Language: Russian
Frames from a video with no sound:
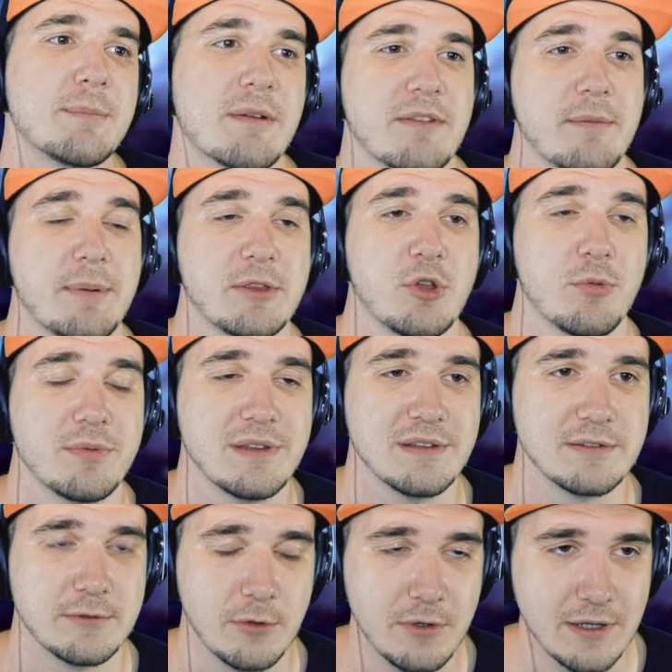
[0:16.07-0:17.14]
Правдоподобная
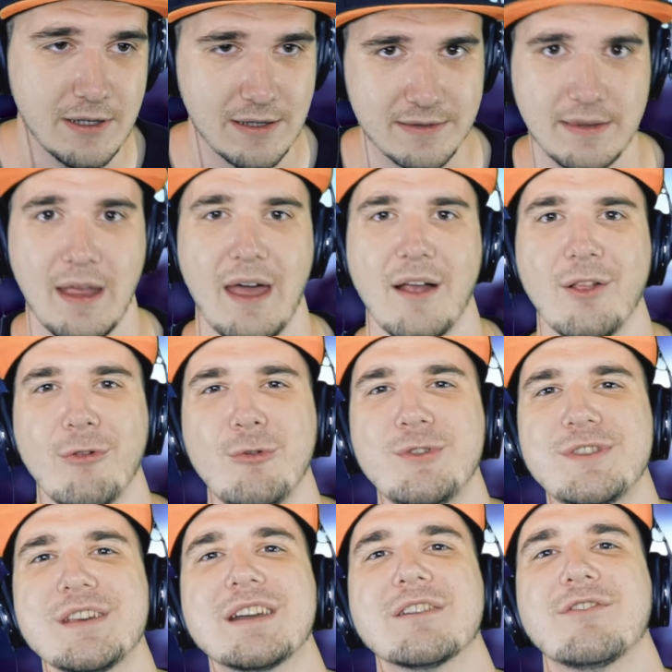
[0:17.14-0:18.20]
история», это
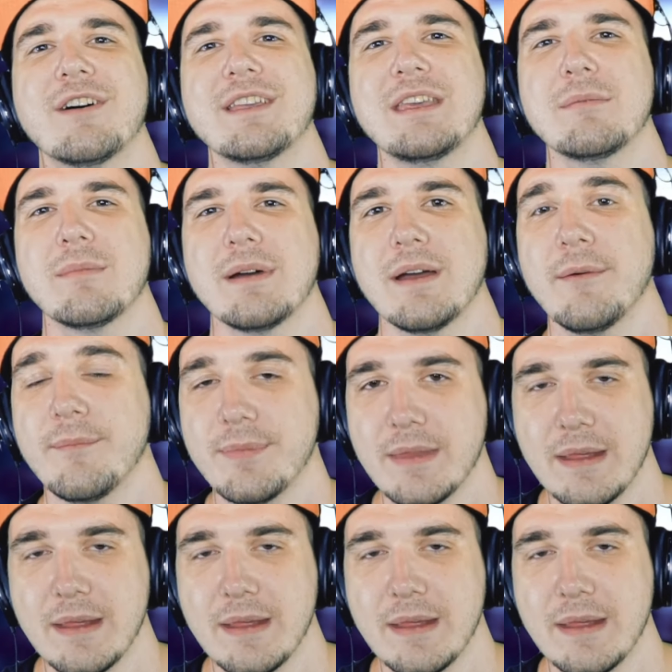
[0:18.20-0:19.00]
«Лунтик в аниме».